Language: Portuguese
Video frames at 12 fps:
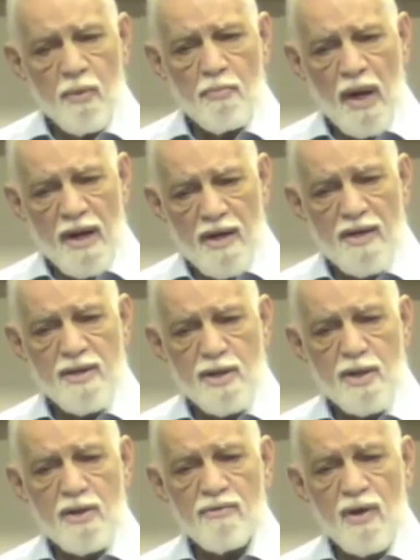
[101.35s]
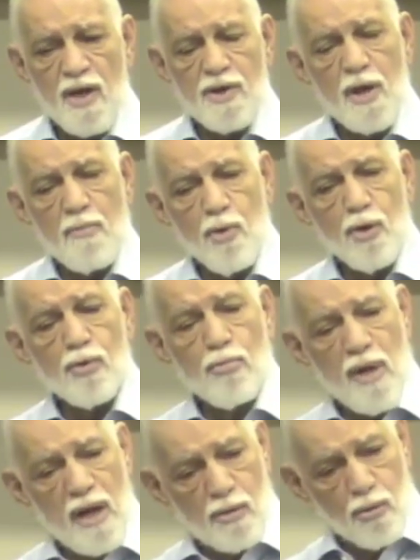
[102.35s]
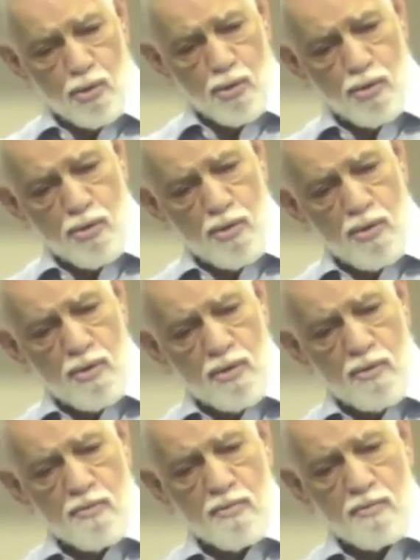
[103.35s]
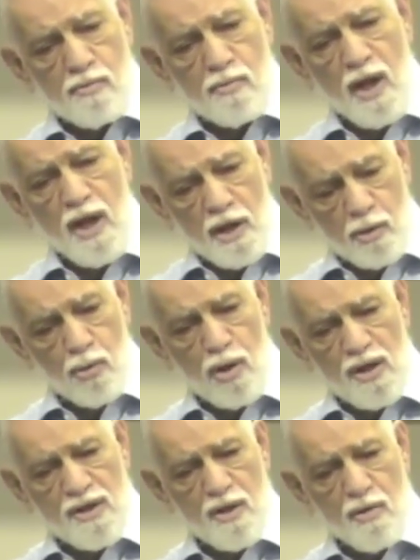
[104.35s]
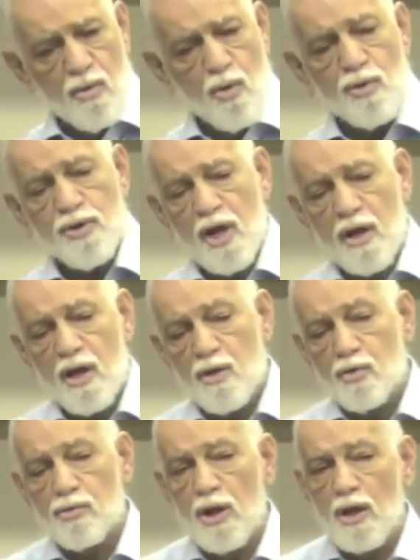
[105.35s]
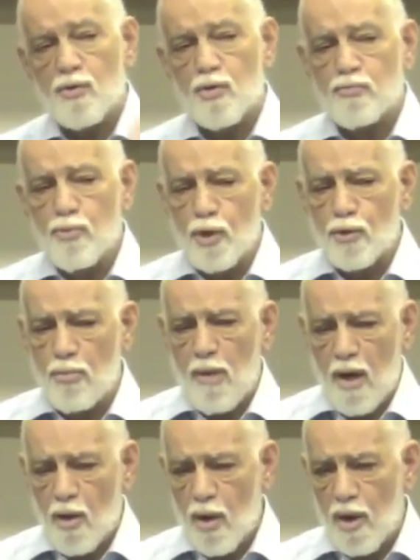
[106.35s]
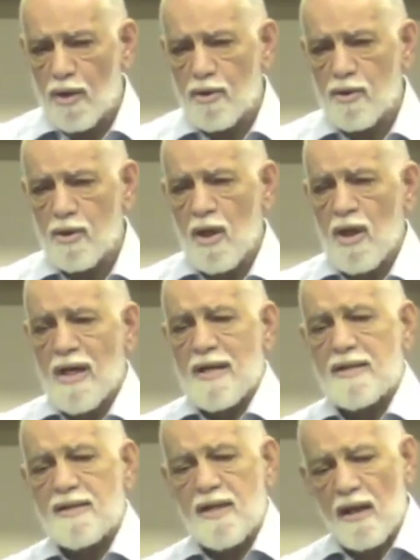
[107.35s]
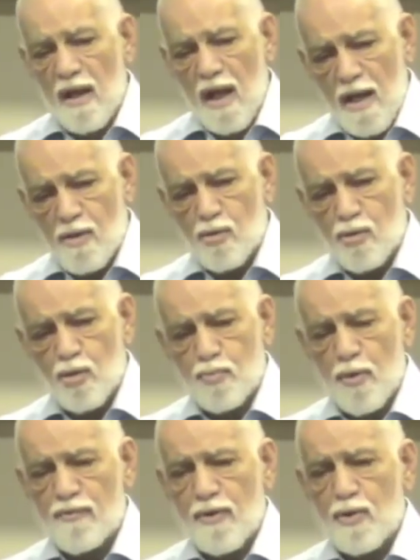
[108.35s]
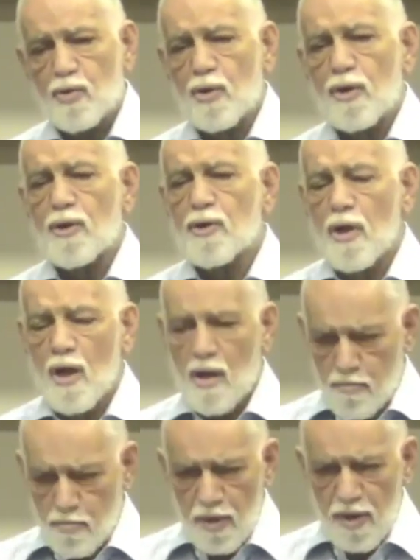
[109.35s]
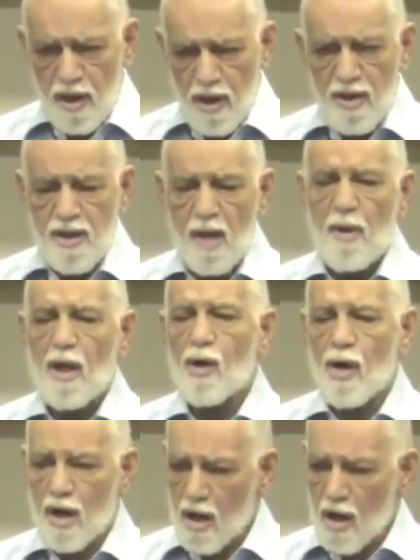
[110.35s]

Países que investem muito menos em educação conseguem resultados muito maiores. Salários dos professores poderia ser melhor?